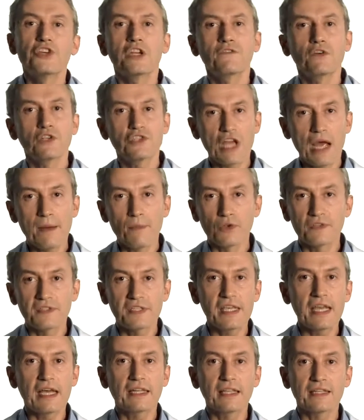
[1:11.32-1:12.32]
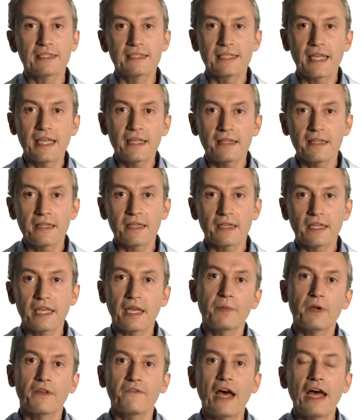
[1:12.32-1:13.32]
Ci rivolgiamo sia ad aziende
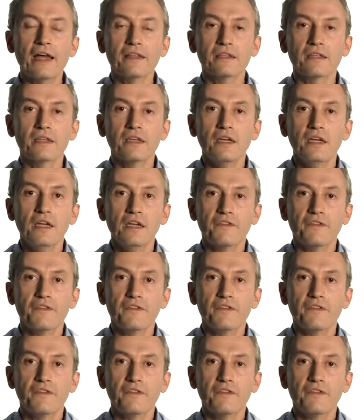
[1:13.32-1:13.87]
che a privati,